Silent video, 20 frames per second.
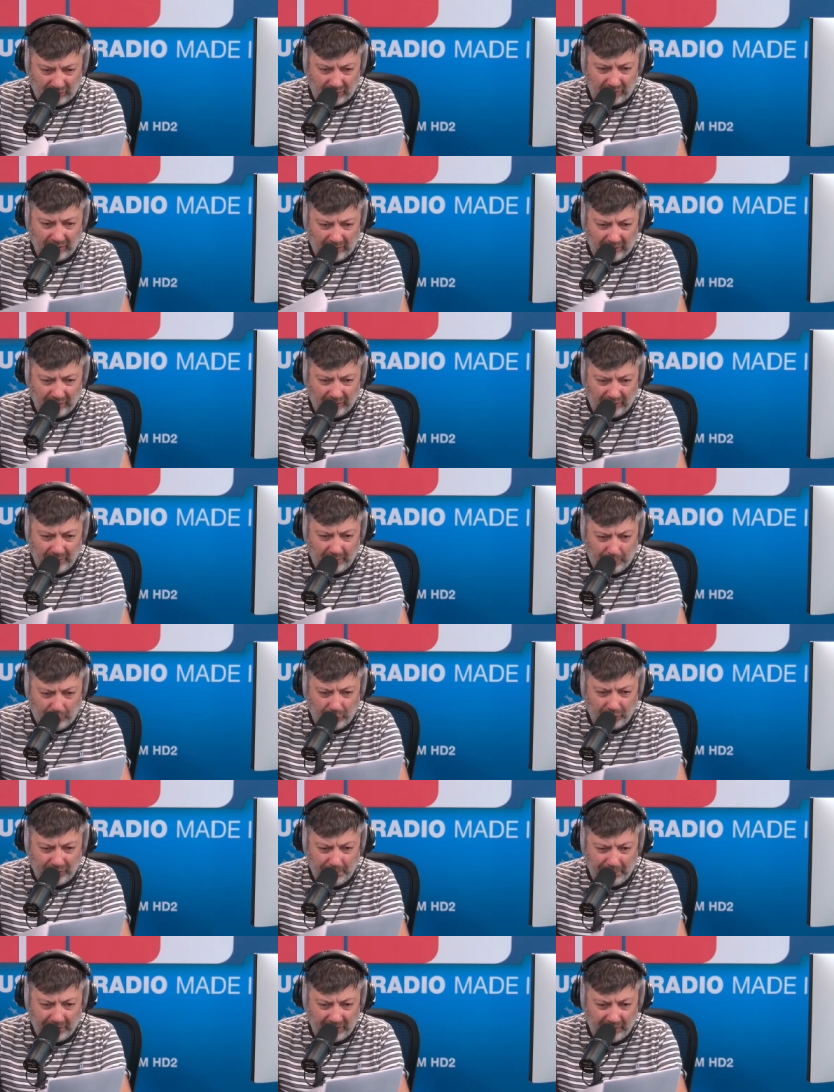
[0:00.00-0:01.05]
э,
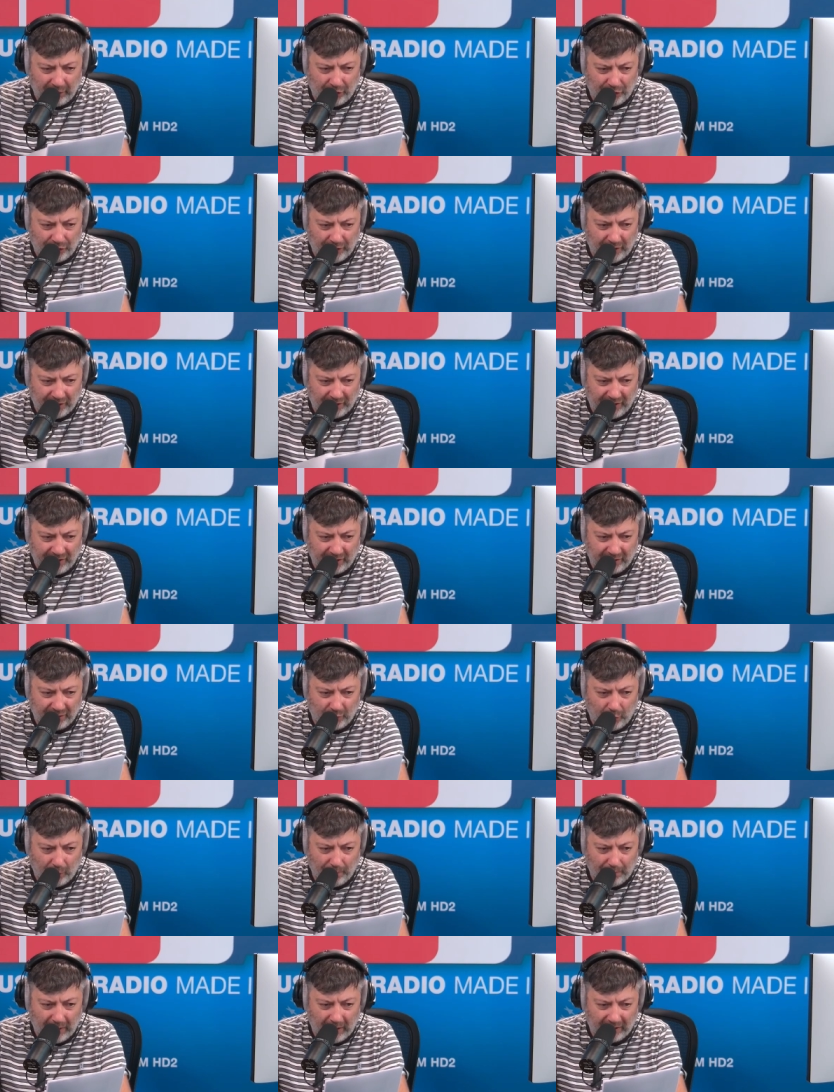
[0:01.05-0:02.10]
после по завершении съезда
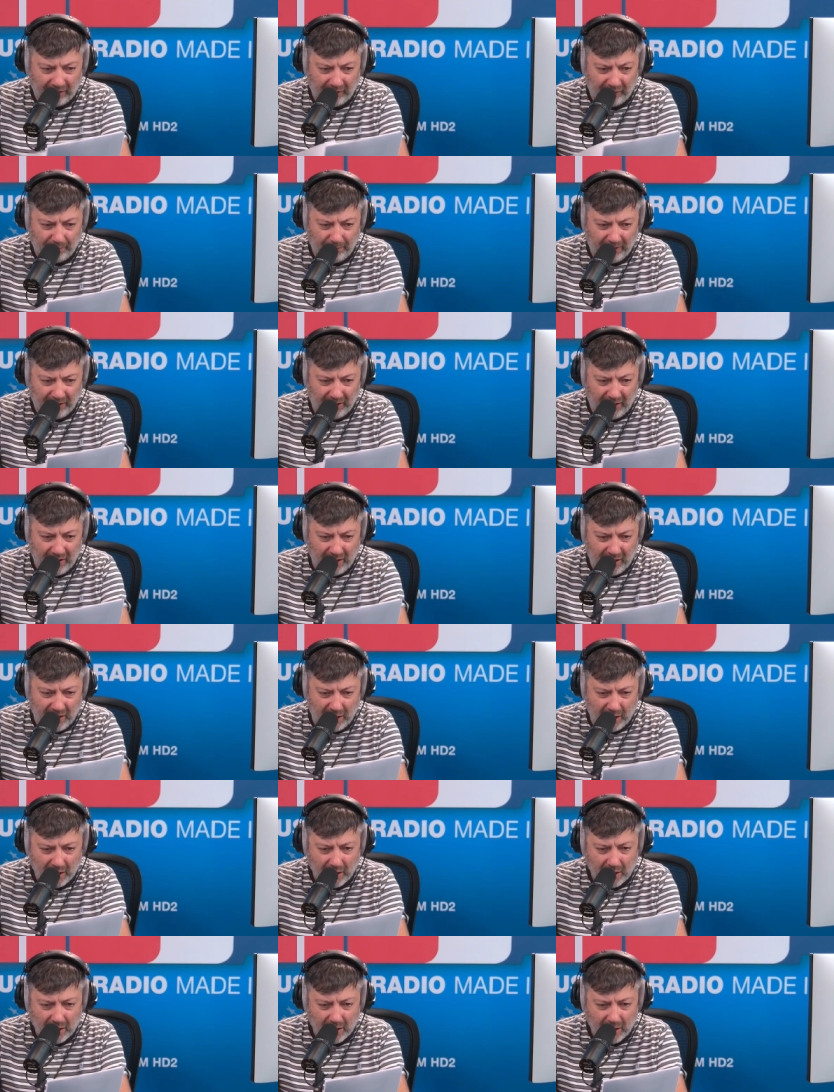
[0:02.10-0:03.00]
Компартии в Пекине,